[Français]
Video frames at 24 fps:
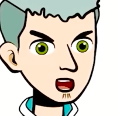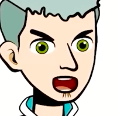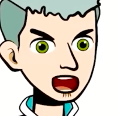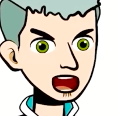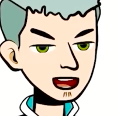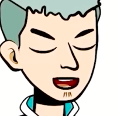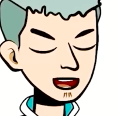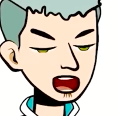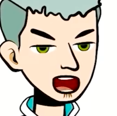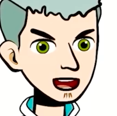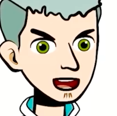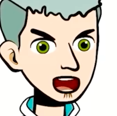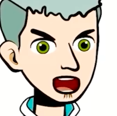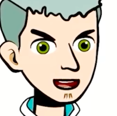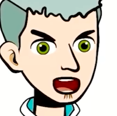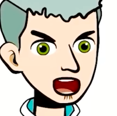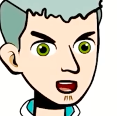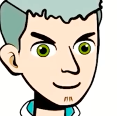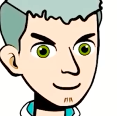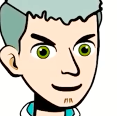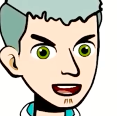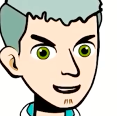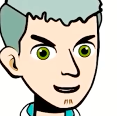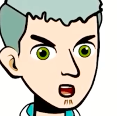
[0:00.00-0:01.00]
avec ta sœur
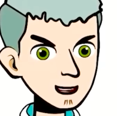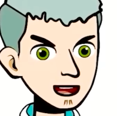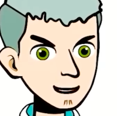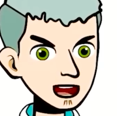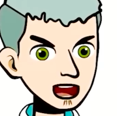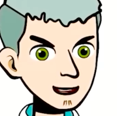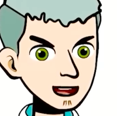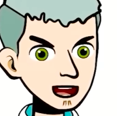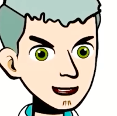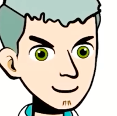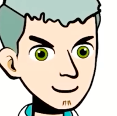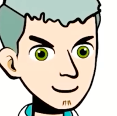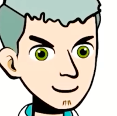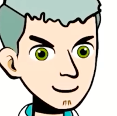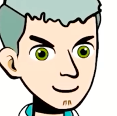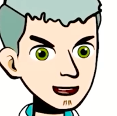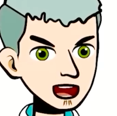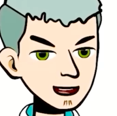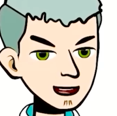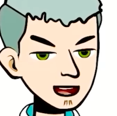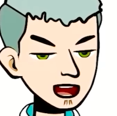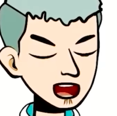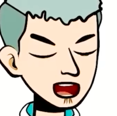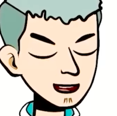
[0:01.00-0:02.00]
ou sinon je dis
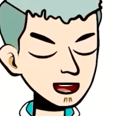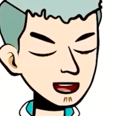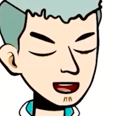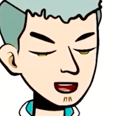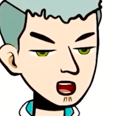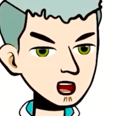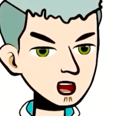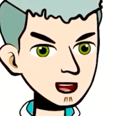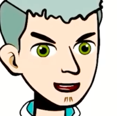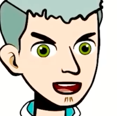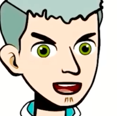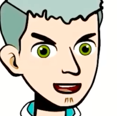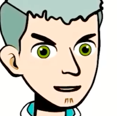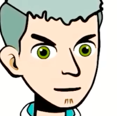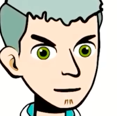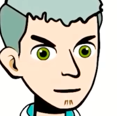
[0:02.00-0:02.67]
tout à Vanessa.